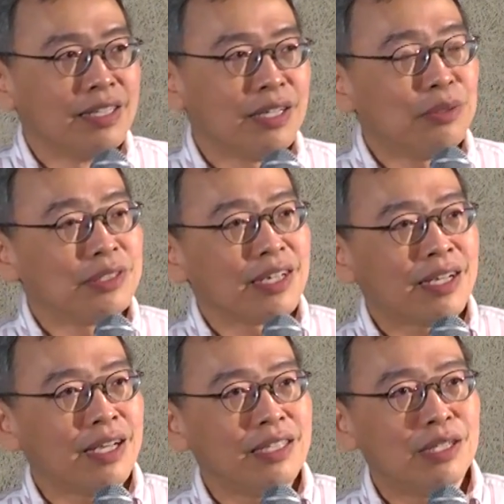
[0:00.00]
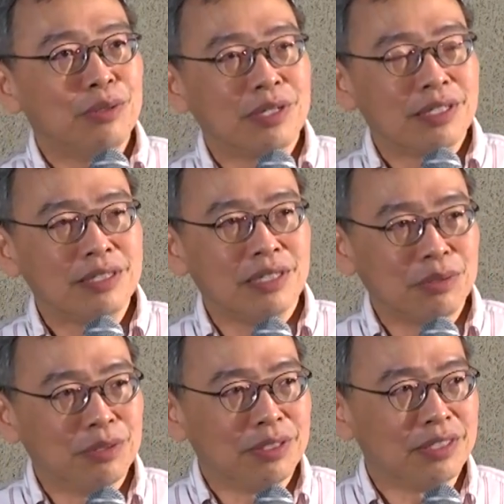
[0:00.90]
当我在看英国跟德
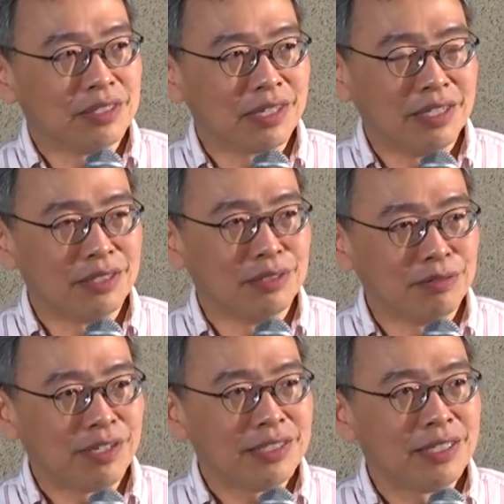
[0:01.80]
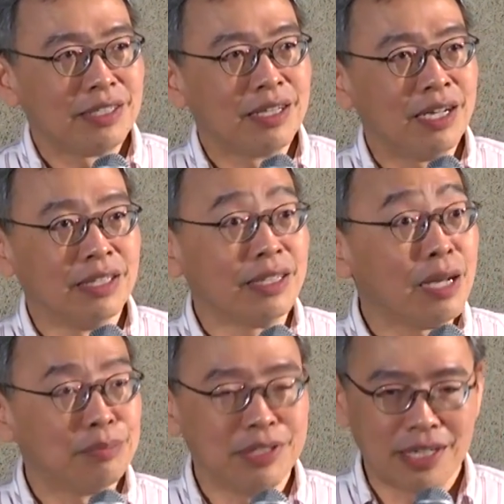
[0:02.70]
国的教材的时候，发现一个很
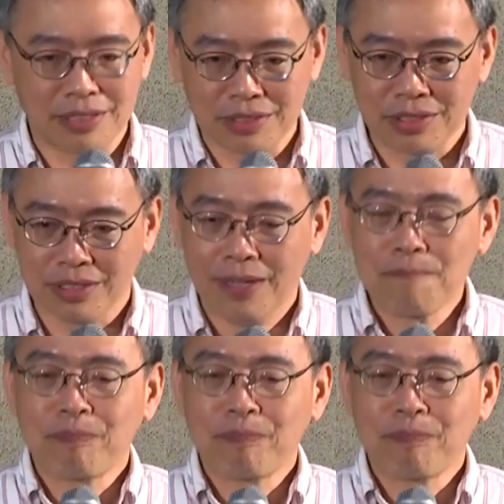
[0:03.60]
大不一样的事：